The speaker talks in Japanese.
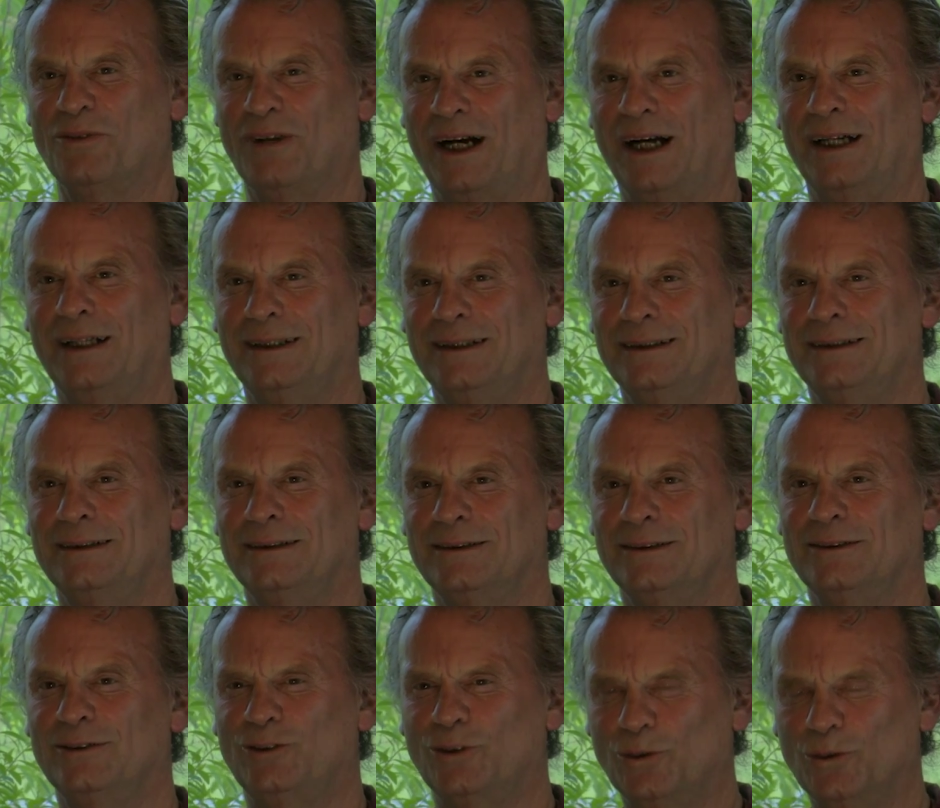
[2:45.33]
は
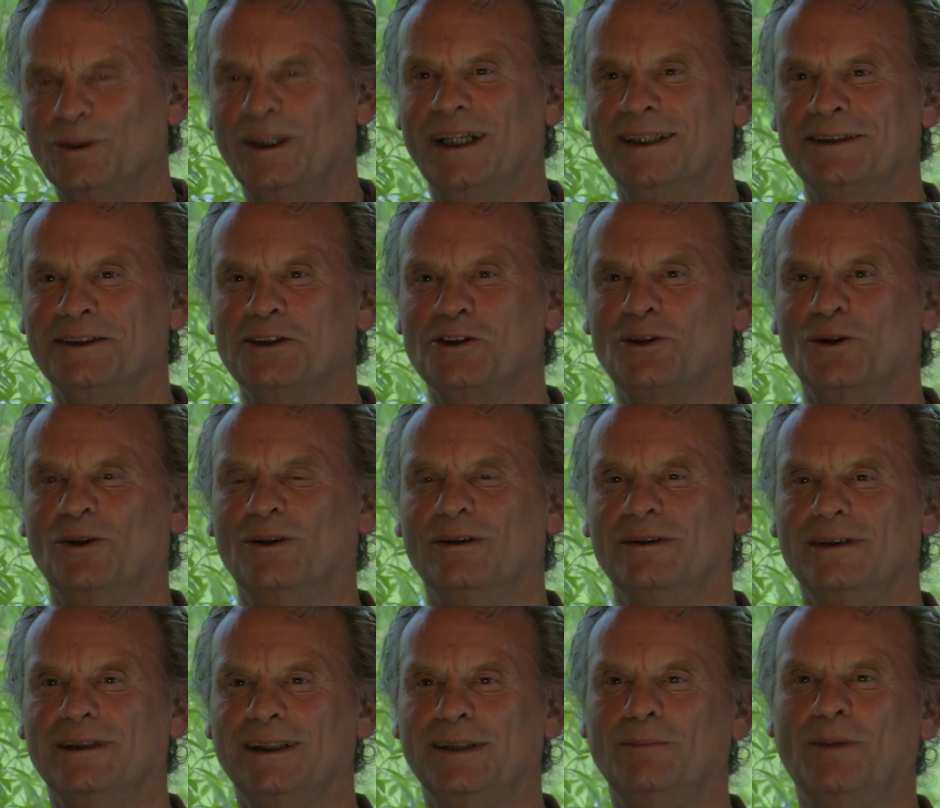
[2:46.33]
どうなんでしょ
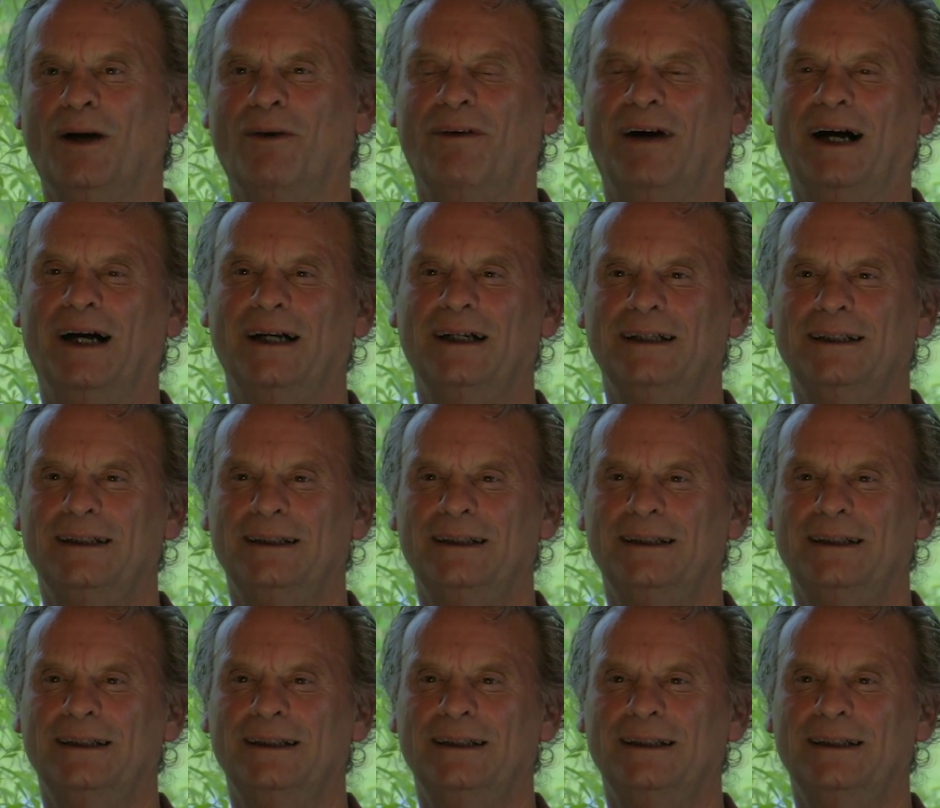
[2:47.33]
う今は。